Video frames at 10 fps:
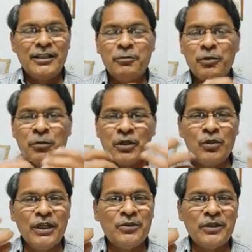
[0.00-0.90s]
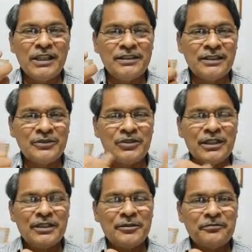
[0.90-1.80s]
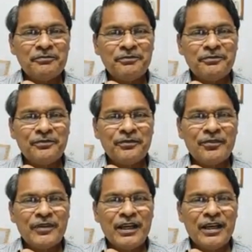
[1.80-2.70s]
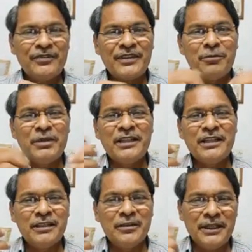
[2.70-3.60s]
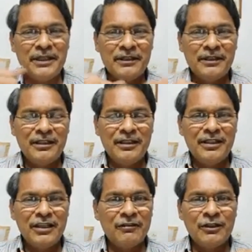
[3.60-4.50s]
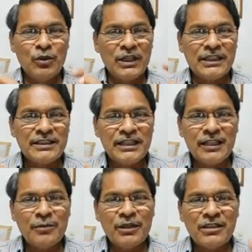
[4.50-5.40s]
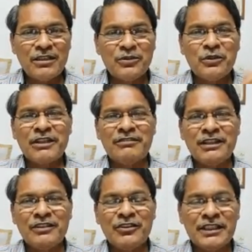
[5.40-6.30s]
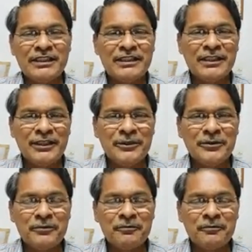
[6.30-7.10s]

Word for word: ఇప్పుడు మరుగు లేకుండా చేస్తున్నారు అంతా బహిరంగమే ఎవరూ రహస్యంగా మాట్లాడుకునేటువంటి అవకాశం లేదు